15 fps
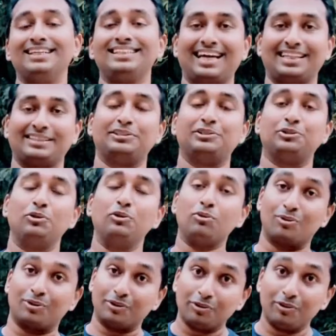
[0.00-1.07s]
তাদের জন্য
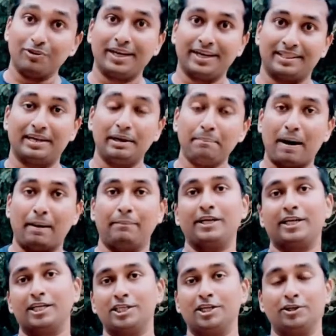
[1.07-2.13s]
কোনো কোনো ক্ষেত্রে
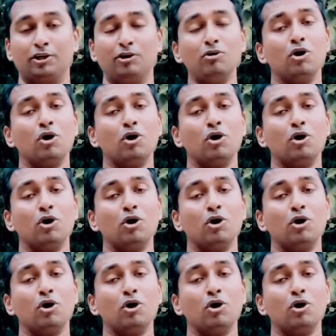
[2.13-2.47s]
পাবলিকেশনটাও